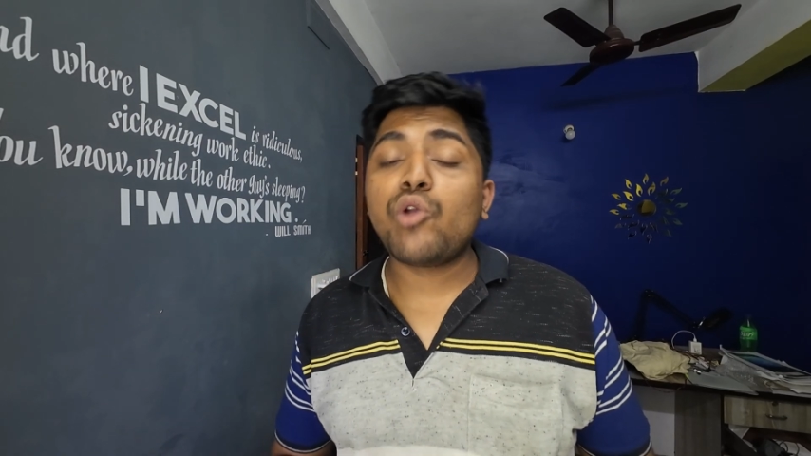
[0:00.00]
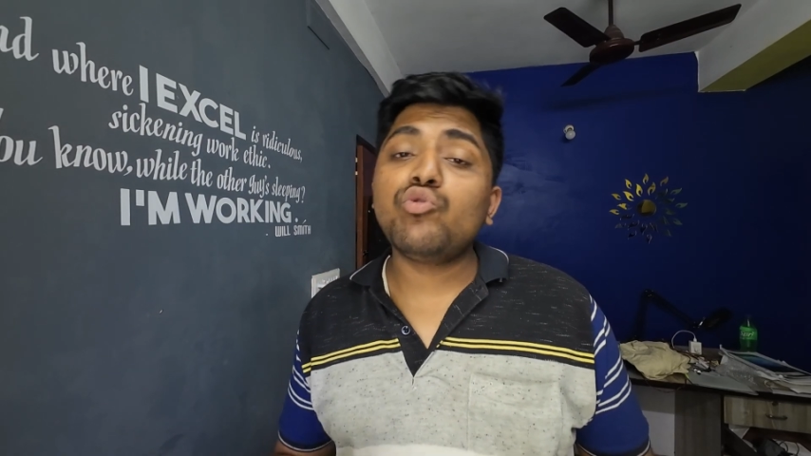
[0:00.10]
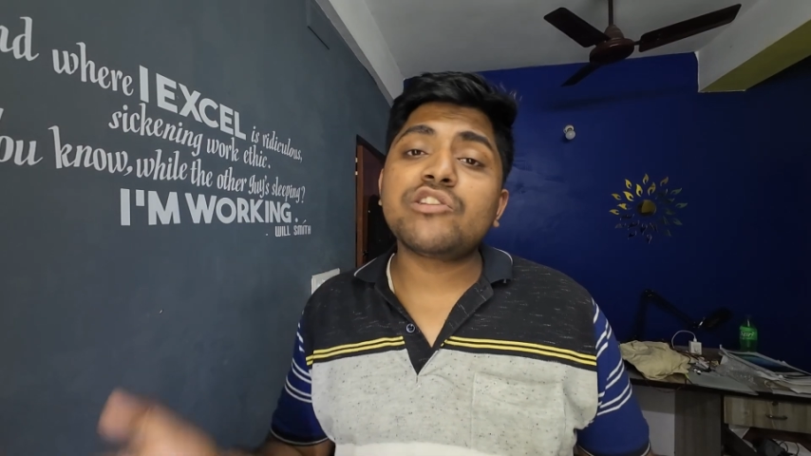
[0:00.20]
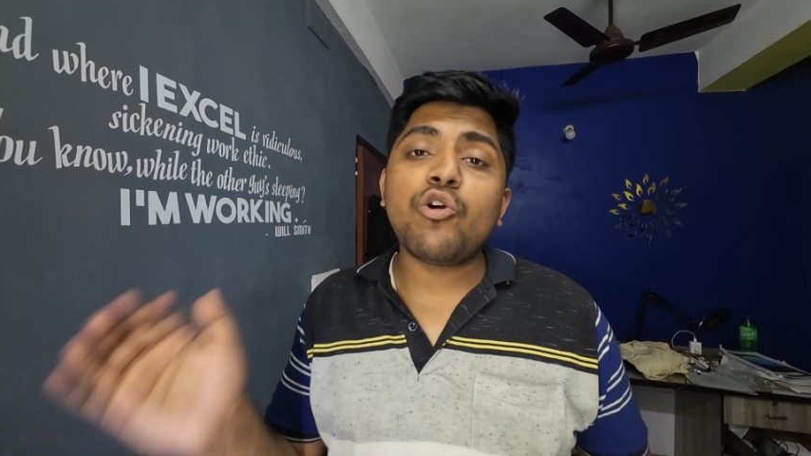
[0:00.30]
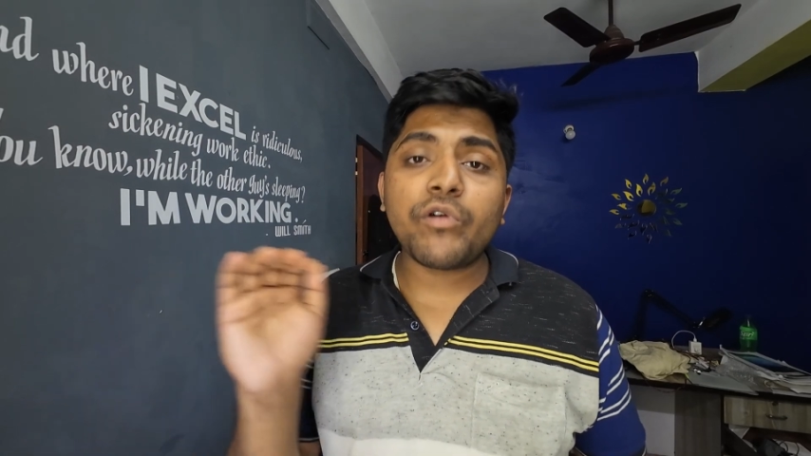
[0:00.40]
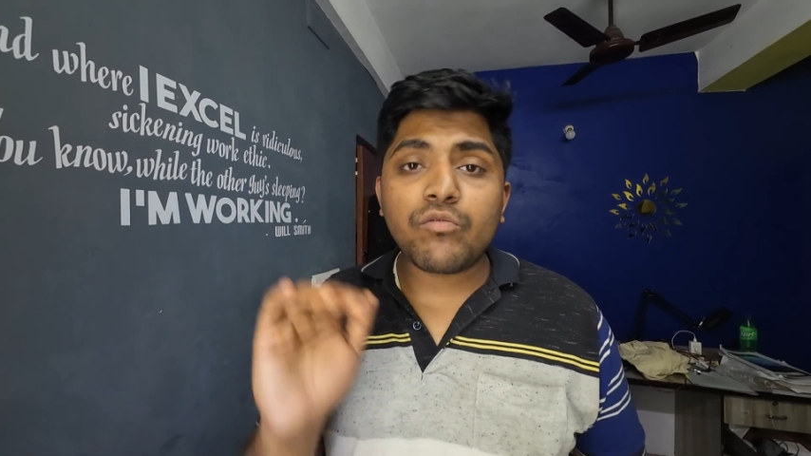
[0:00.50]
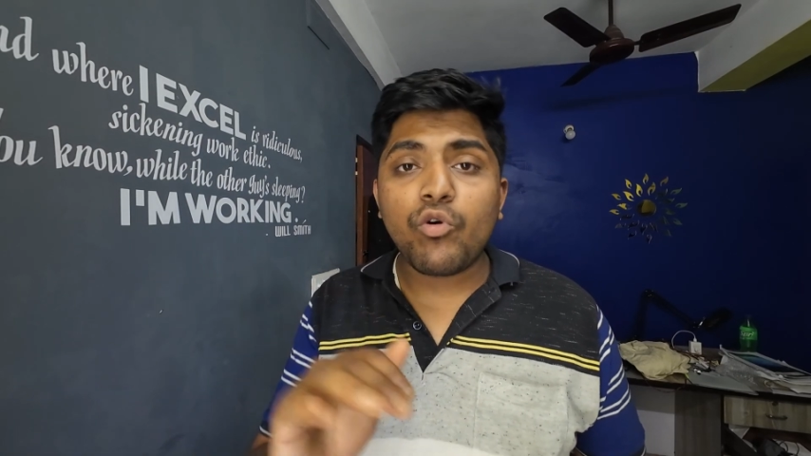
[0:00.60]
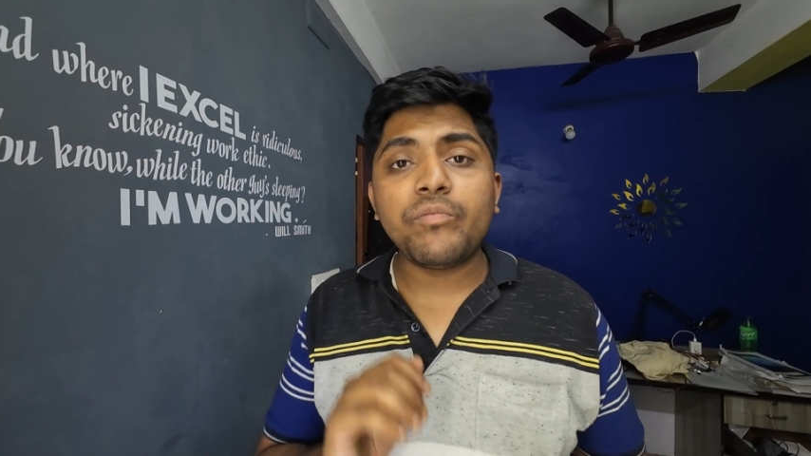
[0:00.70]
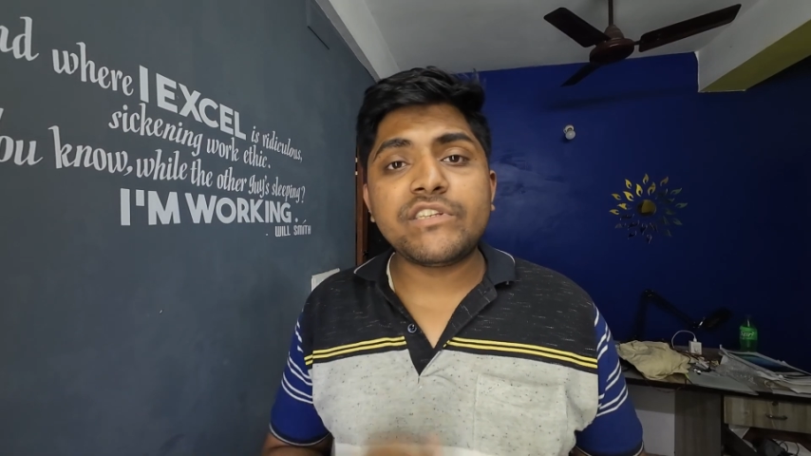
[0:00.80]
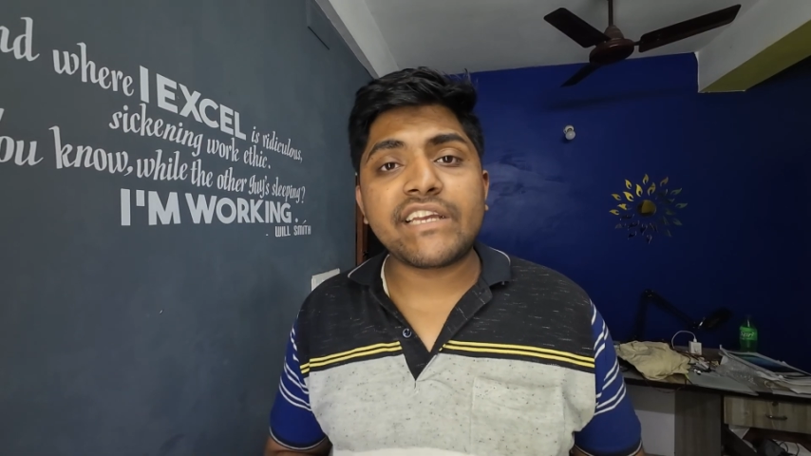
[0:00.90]
और उसके ऊपर वो
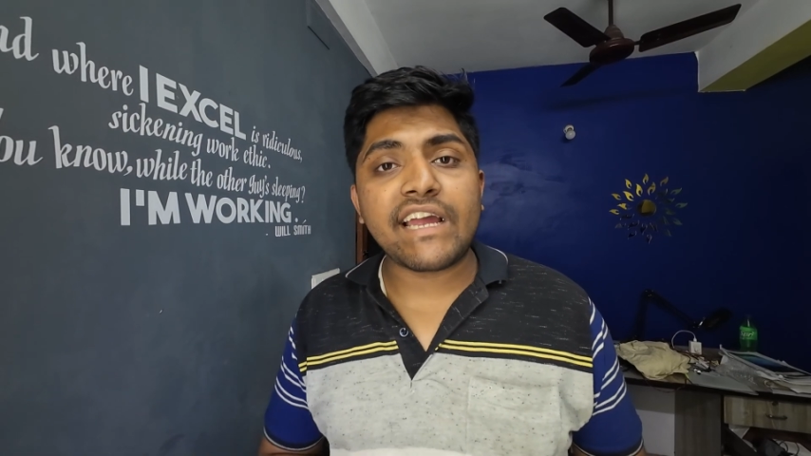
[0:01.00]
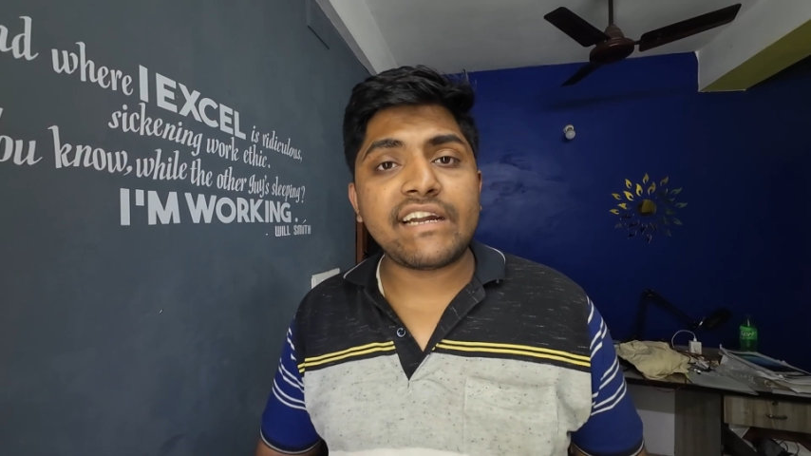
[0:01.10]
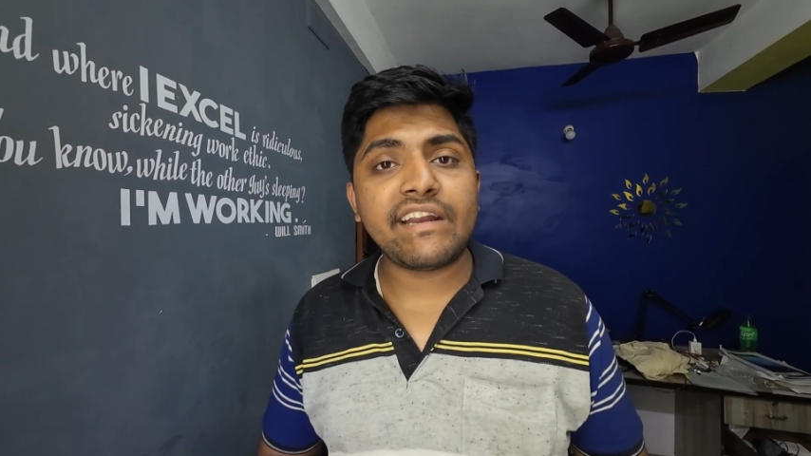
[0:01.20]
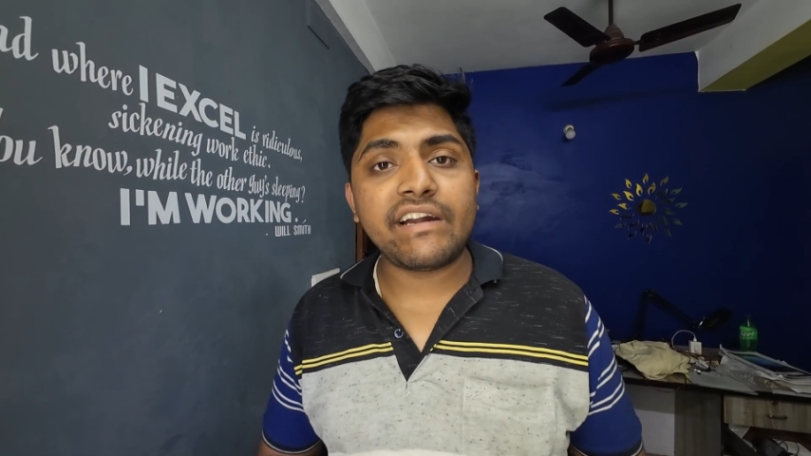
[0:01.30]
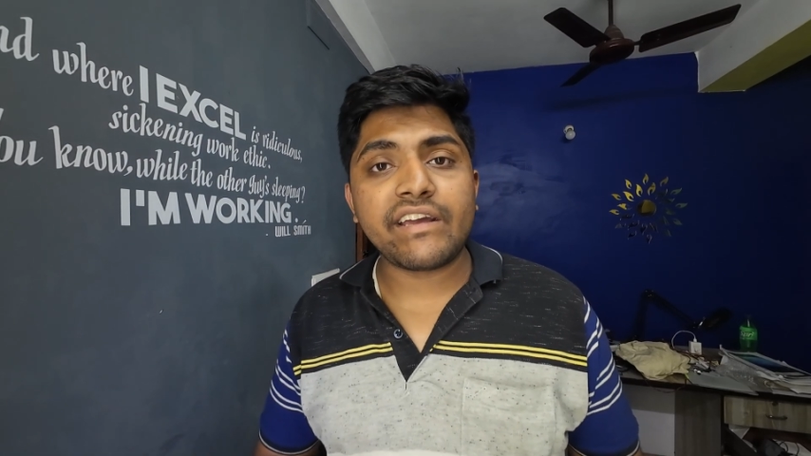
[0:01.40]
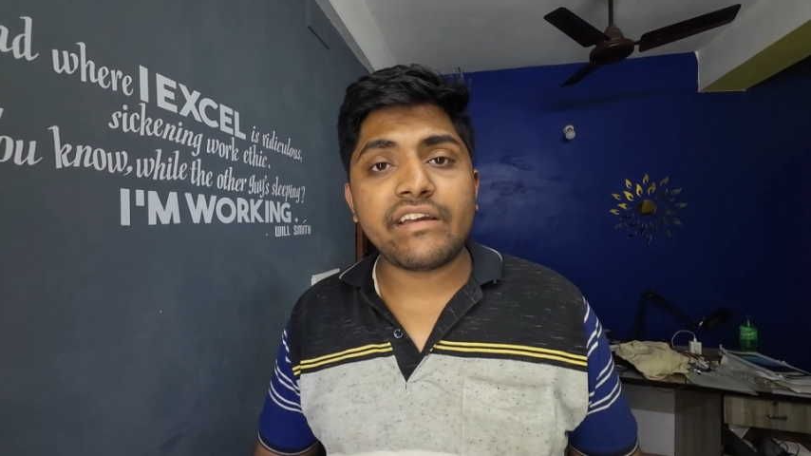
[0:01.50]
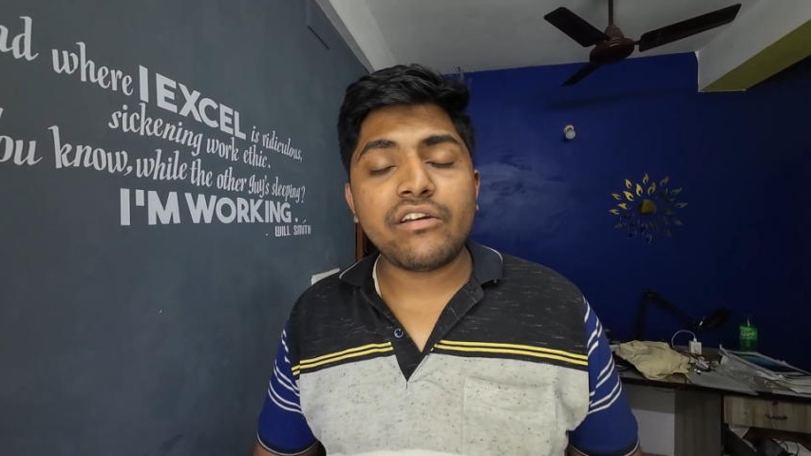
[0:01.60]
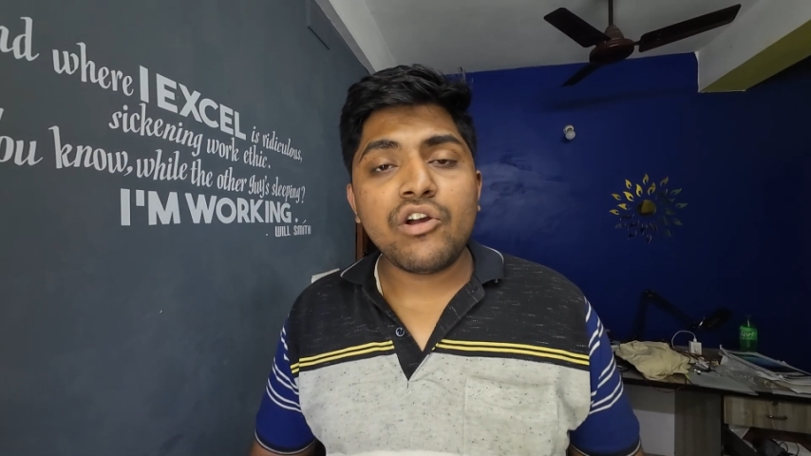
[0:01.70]
ओबीसी कैंडिडेट है